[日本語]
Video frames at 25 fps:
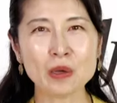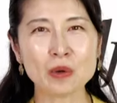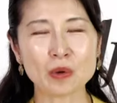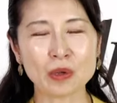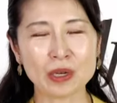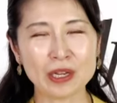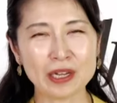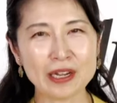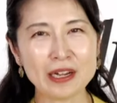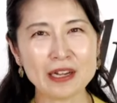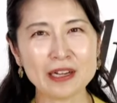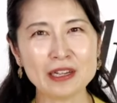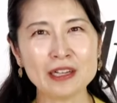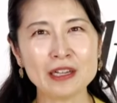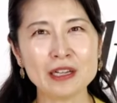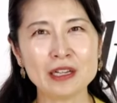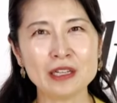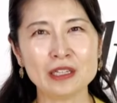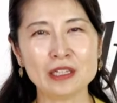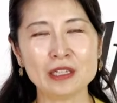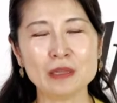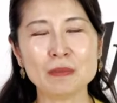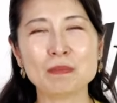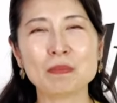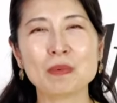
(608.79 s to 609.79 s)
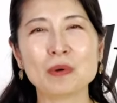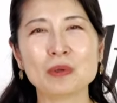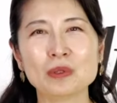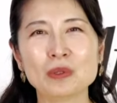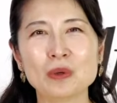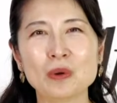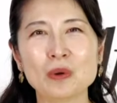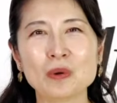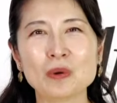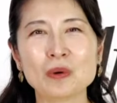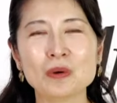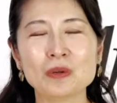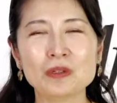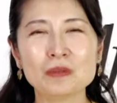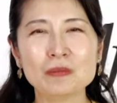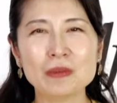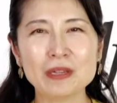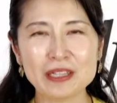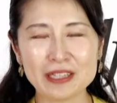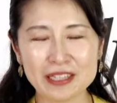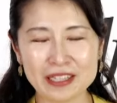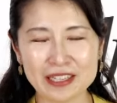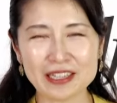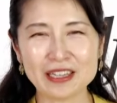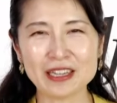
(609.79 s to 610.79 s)
これが日本の誇る
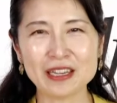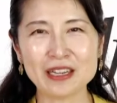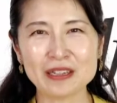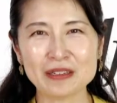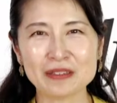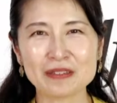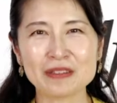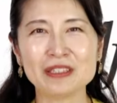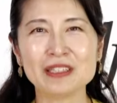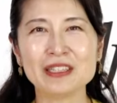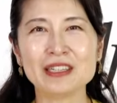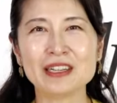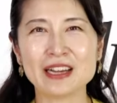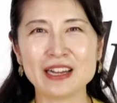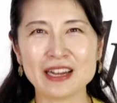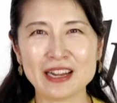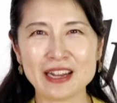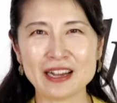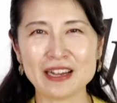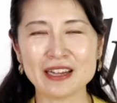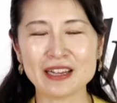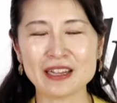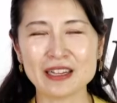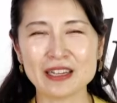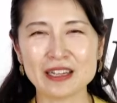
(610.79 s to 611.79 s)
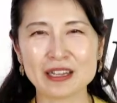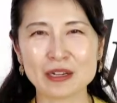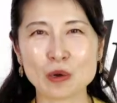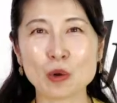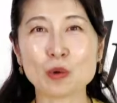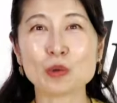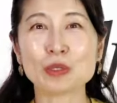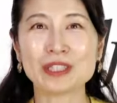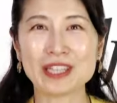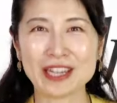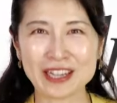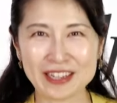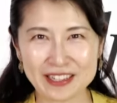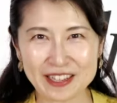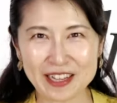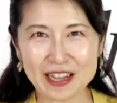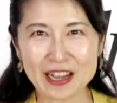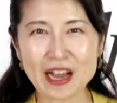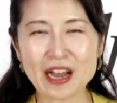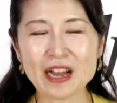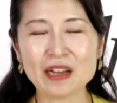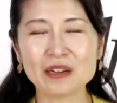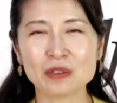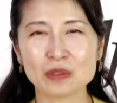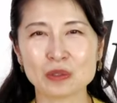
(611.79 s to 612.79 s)
べき国柄国体
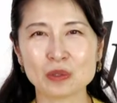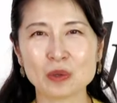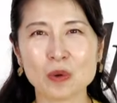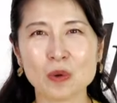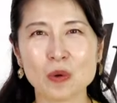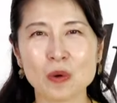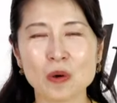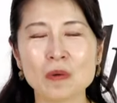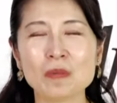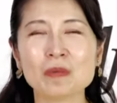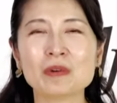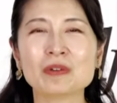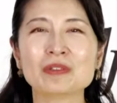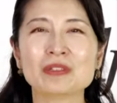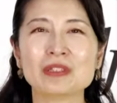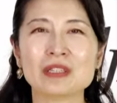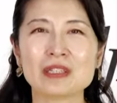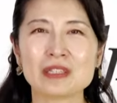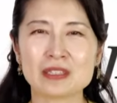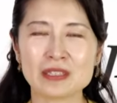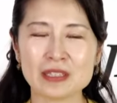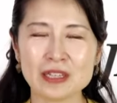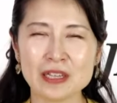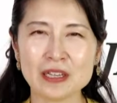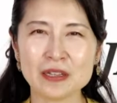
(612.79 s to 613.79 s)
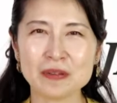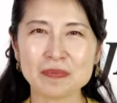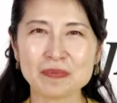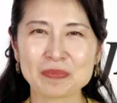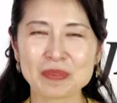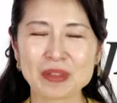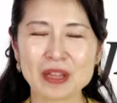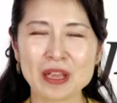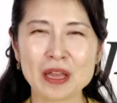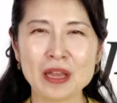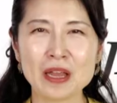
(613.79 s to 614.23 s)
であると思うんですね。